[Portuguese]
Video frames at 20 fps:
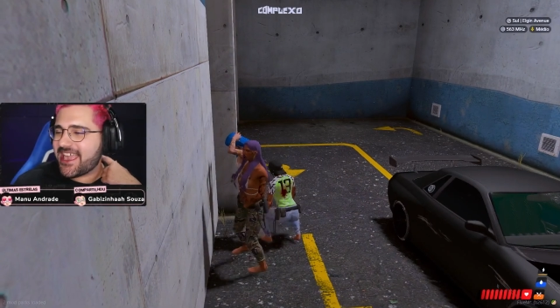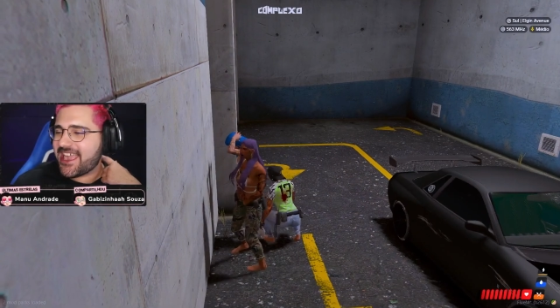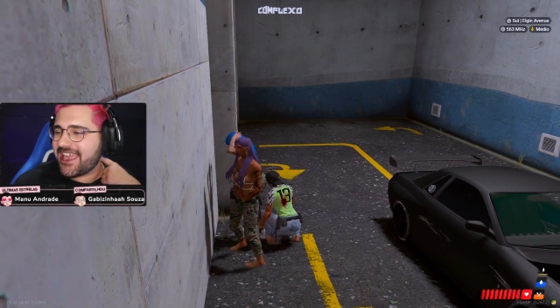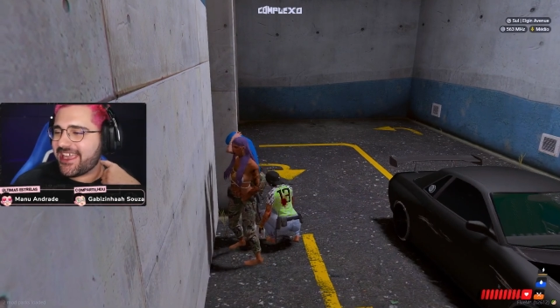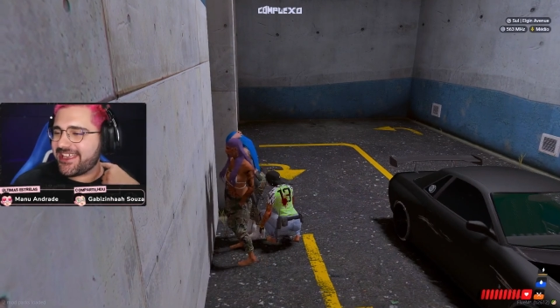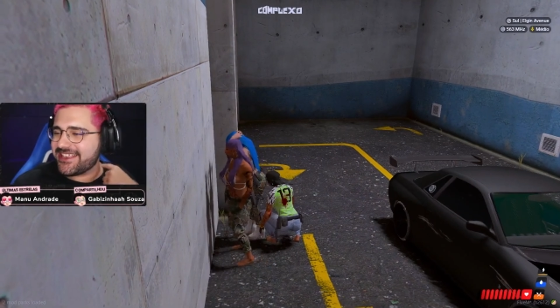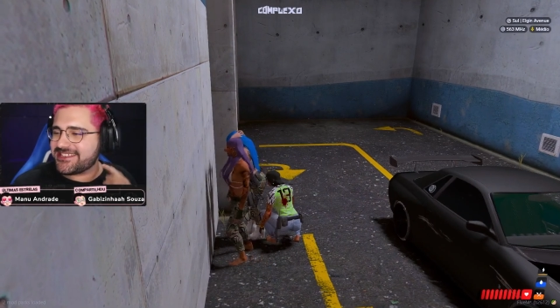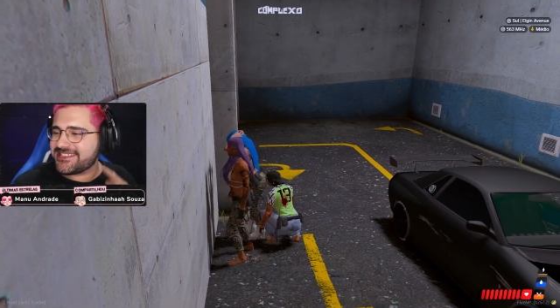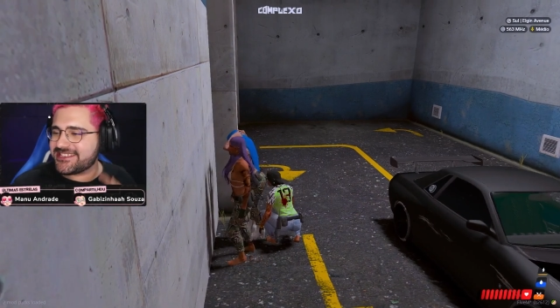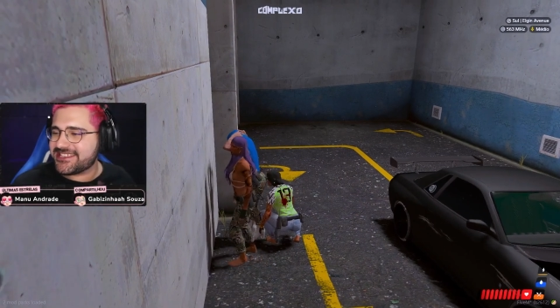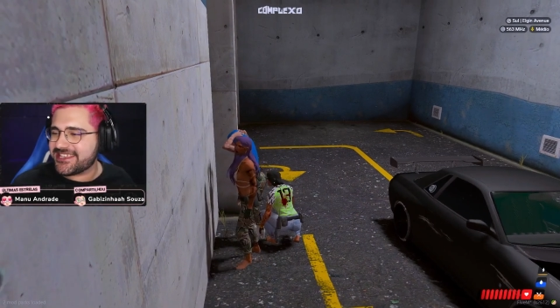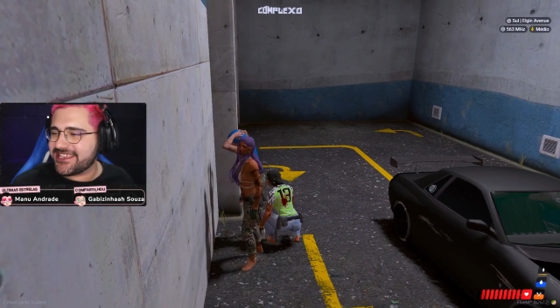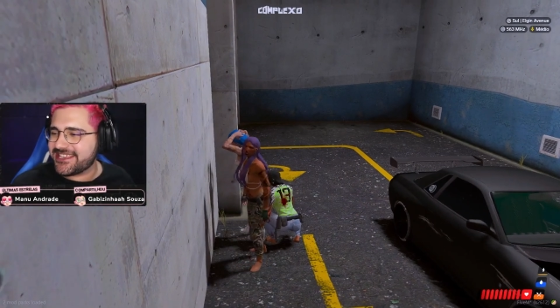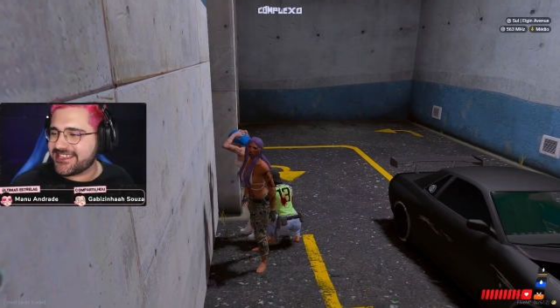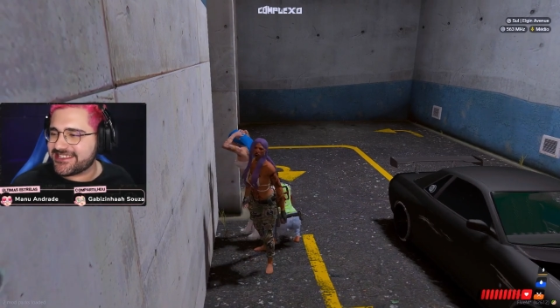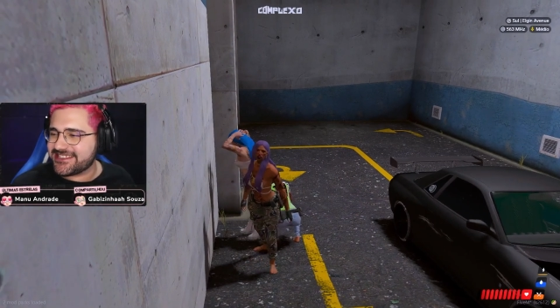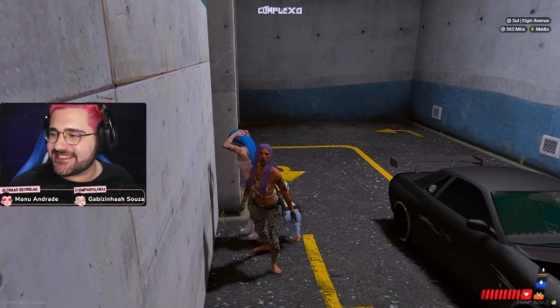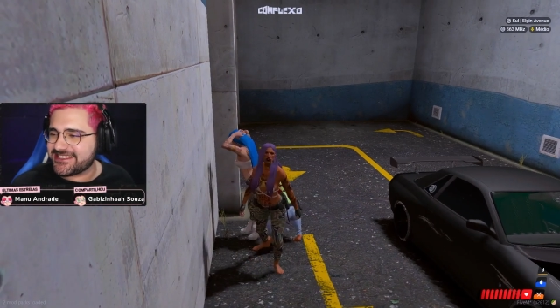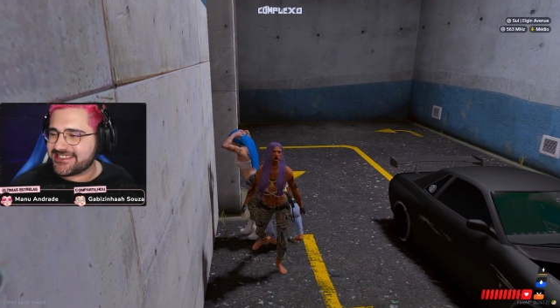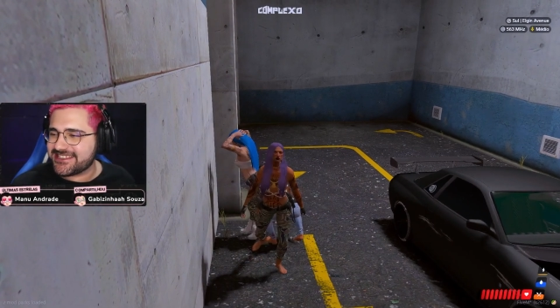A Kelly que
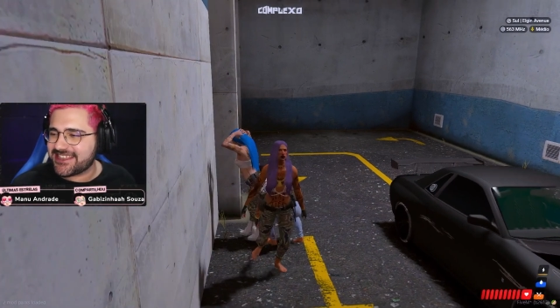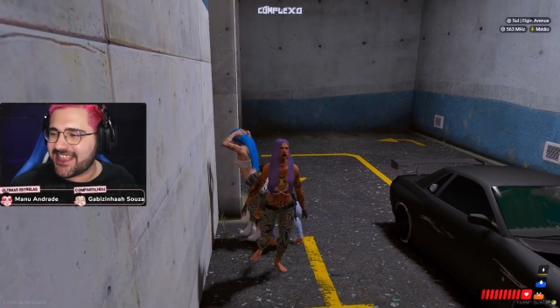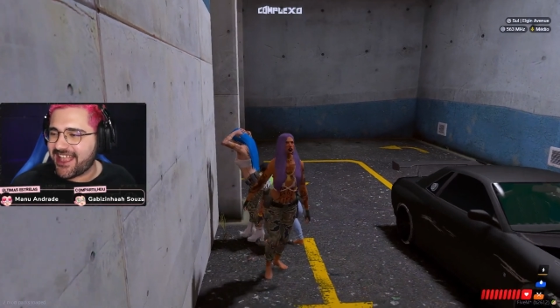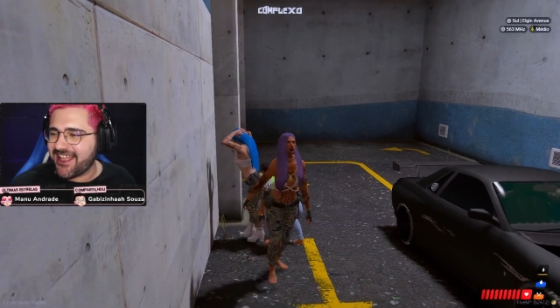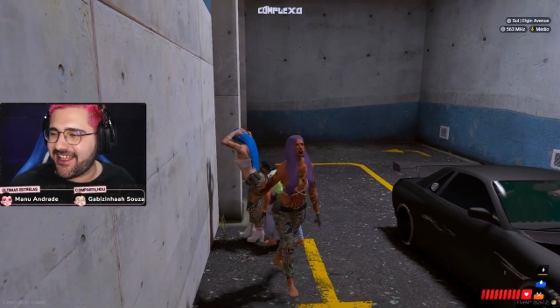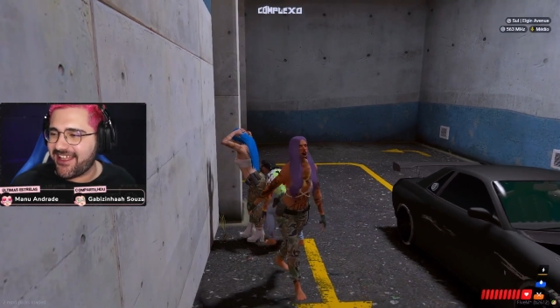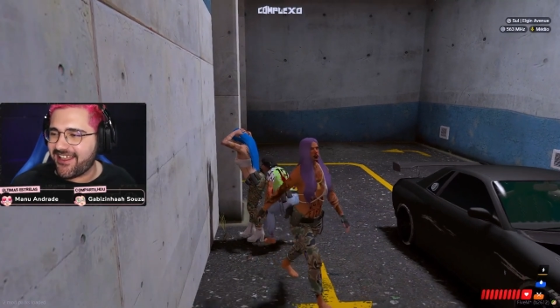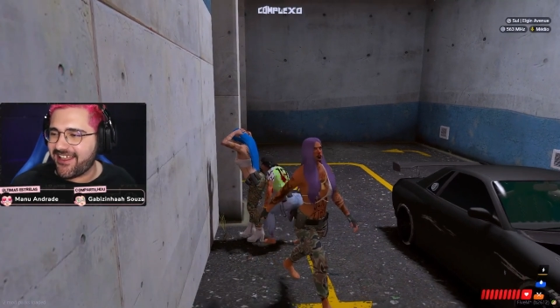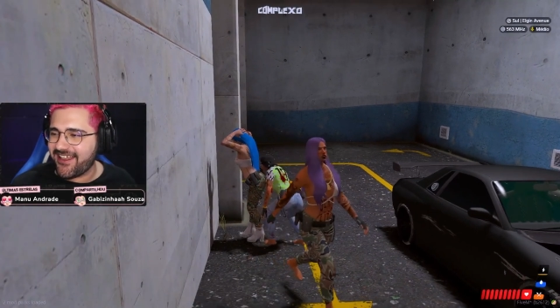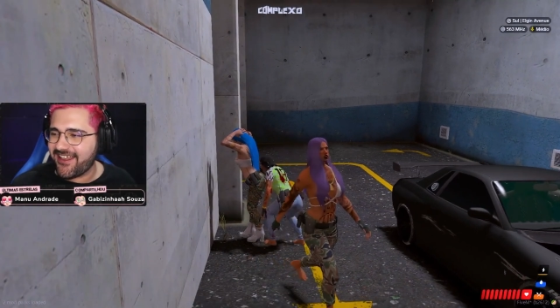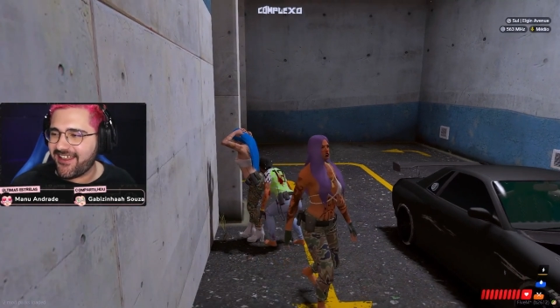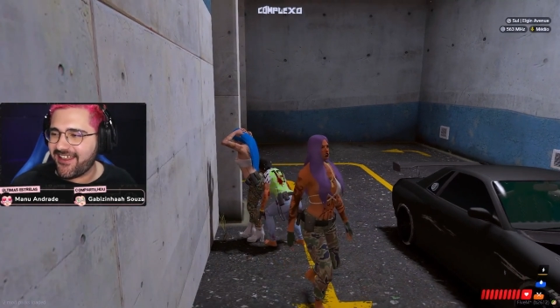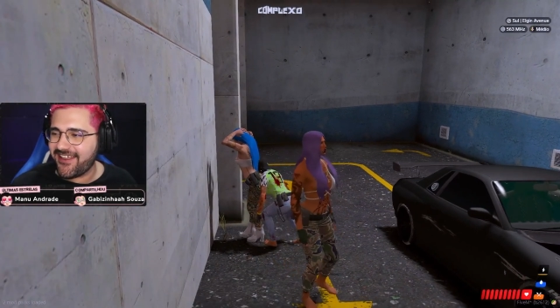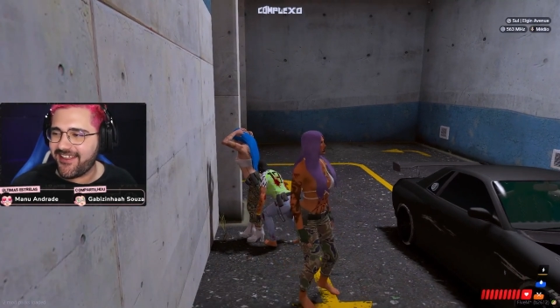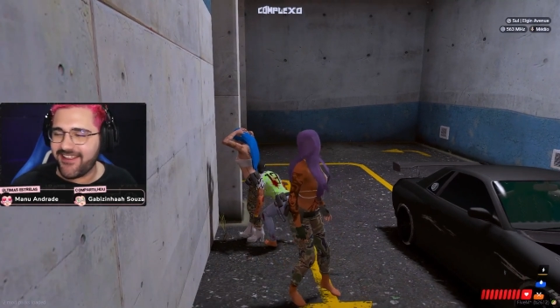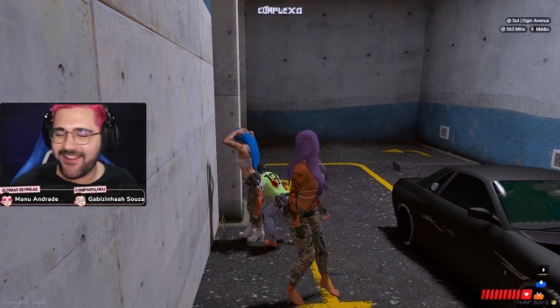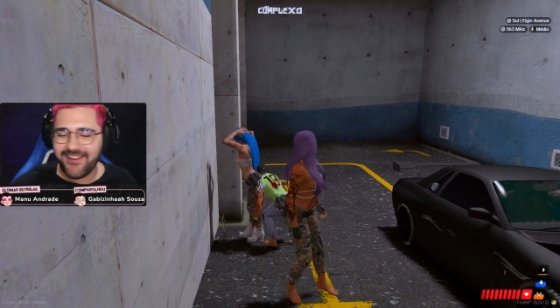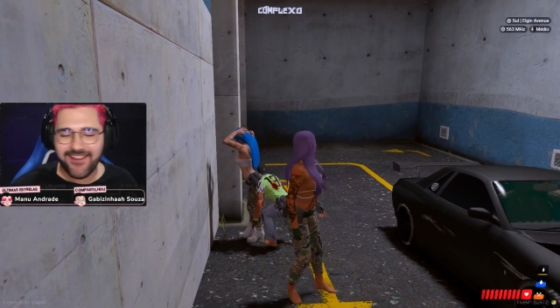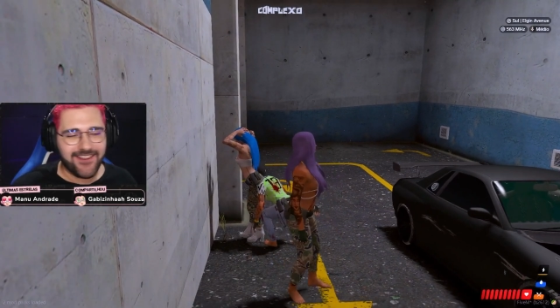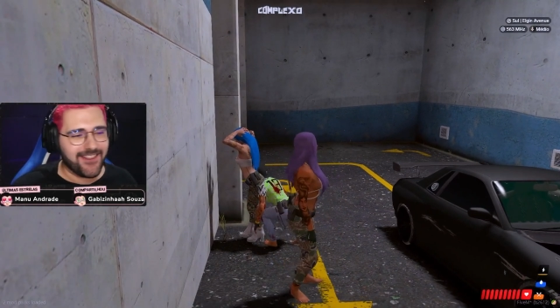sempre fala, a Kelly
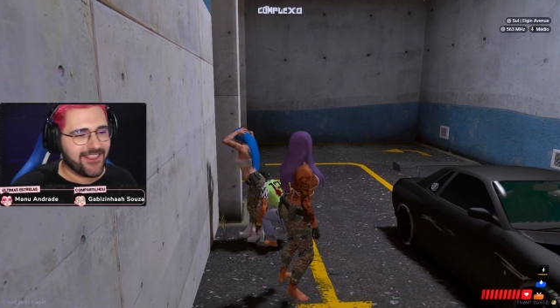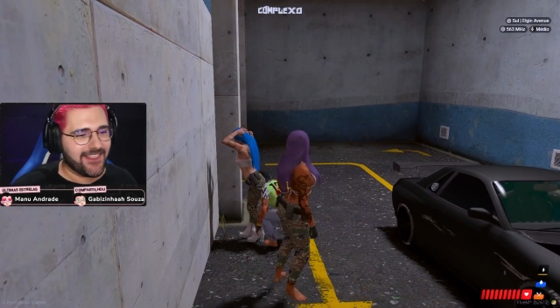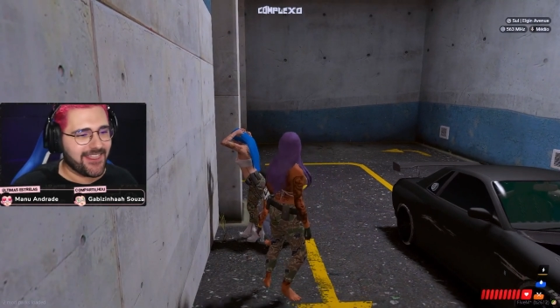quer.